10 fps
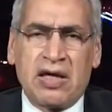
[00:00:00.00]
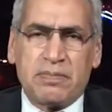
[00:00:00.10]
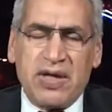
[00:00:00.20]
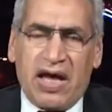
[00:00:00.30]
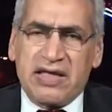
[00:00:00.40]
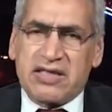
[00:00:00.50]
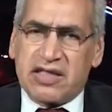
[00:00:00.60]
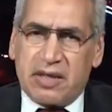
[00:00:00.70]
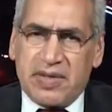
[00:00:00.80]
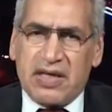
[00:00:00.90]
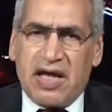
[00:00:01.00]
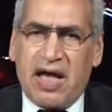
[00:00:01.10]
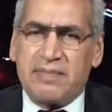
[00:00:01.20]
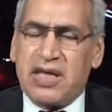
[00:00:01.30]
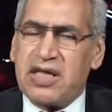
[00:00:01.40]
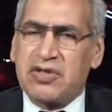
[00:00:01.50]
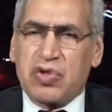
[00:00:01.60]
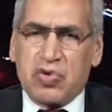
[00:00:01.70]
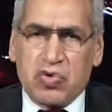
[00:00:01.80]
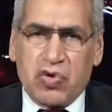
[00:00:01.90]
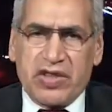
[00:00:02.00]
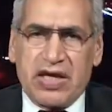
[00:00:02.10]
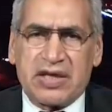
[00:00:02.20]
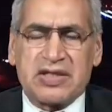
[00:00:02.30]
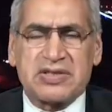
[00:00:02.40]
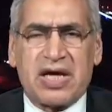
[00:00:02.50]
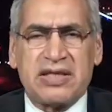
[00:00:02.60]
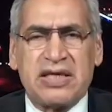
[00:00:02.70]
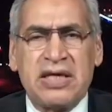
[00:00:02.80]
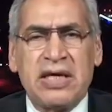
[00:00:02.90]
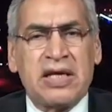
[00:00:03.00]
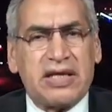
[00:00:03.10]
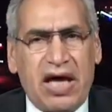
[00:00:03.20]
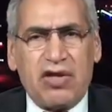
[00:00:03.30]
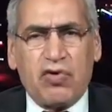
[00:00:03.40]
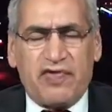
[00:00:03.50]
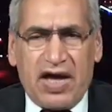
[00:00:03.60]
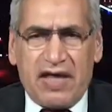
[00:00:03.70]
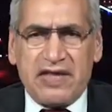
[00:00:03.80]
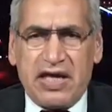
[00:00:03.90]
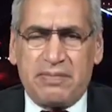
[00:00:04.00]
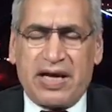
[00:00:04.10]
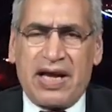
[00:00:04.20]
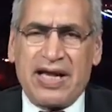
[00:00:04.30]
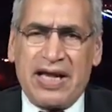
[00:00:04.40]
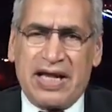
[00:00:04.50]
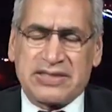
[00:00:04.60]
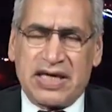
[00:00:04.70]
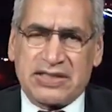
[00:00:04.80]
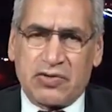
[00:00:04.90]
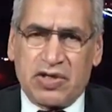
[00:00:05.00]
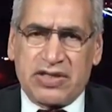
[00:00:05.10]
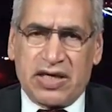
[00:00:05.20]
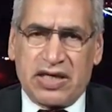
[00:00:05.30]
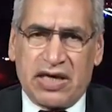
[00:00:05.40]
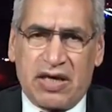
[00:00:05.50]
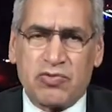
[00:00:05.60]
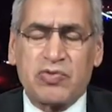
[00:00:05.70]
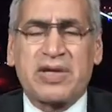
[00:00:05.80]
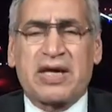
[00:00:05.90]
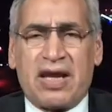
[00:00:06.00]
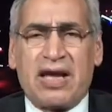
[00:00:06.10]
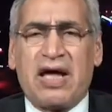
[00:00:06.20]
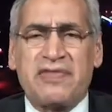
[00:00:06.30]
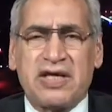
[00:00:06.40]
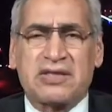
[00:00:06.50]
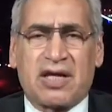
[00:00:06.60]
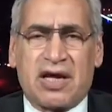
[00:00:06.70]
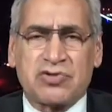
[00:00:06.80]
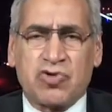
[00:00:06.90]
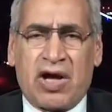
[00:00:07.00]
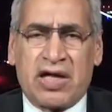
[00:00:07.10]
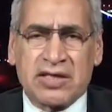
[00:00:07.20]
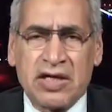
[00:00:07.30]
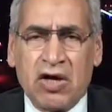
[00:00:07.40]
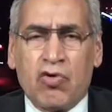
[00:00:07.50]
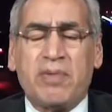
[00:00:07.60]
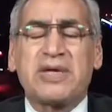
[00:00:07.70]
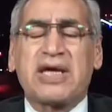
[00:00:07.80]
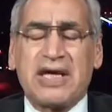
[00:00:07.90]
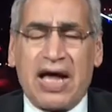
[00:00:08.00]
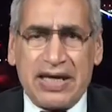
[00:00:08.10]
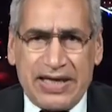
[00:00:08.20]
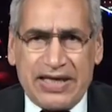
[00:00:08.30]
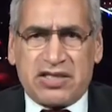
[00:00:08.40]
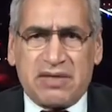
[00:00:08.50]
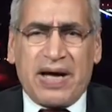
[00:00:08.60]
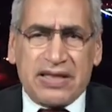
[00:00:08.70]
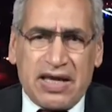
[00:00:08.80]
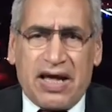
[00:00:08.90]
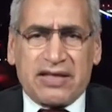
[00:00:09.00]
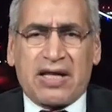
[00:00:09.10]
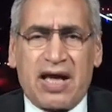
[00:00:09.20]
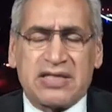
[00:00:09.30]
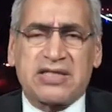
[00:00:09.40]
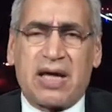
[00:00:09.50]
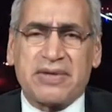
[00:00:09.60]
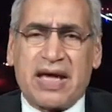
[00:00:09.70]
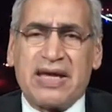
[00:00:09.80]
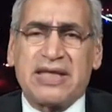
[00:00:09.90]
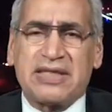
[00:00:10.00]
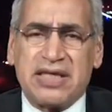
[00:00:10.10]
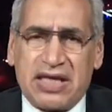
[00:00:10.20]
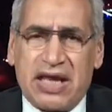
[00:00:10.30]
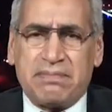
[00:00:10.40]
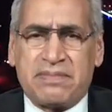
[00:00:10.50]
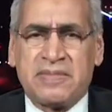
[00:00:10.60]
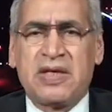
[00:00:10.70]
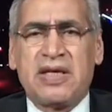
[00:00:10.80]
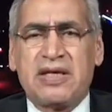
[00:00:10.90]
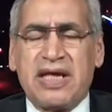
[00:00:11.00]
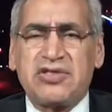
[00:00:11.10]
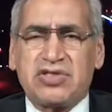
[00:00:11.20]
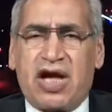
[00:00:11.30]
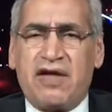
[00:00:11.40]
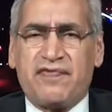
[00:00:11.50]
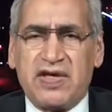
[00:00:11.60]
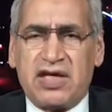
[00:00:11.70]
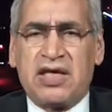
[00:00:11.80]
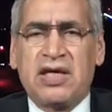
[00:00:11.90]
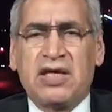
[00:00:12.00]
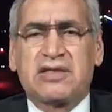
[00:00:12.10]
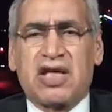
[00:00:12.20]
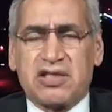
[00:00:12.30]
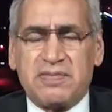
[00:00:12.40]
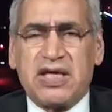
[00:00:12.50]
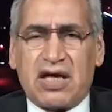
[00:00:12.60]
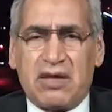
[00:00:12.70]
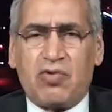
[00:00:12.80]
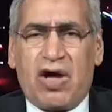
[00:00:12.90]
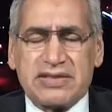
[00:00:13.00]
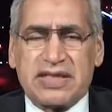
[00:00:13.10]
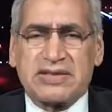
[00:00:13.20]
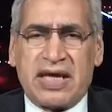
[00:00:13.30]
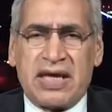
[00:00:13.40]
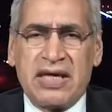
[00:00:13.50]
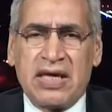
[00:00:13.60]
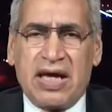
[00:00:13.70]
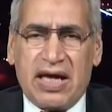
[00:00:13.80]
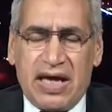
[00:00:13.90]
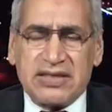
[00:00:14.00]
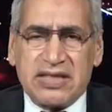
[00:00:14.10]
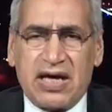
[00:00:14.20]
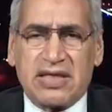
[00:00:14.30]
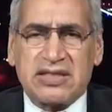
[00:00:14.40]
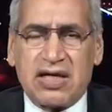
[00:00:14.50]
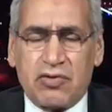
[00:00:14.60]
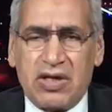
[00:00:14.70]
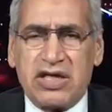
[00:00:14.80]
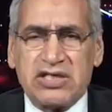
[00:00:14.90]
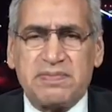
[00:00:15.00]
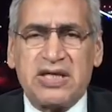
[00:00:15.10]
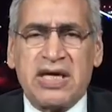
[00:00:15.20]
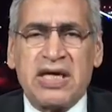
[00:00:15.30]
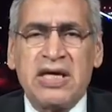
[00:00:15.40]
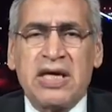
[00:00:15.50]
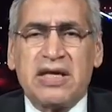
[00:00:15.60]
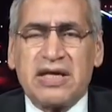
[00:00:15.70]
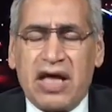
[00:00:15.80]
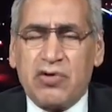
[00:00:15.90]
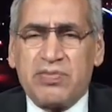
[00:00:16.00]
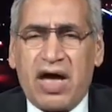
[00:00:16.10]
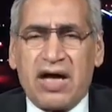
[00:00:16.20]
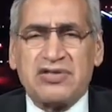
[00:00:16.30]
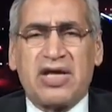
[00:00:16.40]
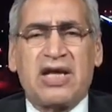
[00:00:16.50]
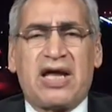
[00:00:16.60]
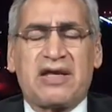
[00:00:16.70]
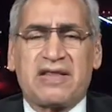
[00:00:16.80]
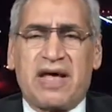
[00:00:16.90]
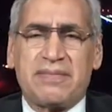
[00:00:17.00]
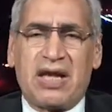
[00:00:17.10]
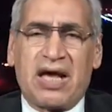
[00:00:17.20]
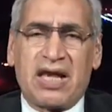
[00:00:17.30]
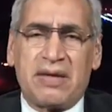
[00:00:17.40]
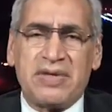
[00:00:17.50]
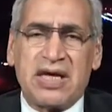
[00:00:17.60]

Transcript: بحيث تتبنى عملية النهوض الاقتصادي نحن في هذه المرحلة الحساسة والدقيقة ومن خلال هذه التراجعات ومن خلال اعتماد الأخطاء السابقة التي لم ننجح في تطبيق المحاصصة السياسية والحزبية نحن بحاجة إلى نظام الأغلبية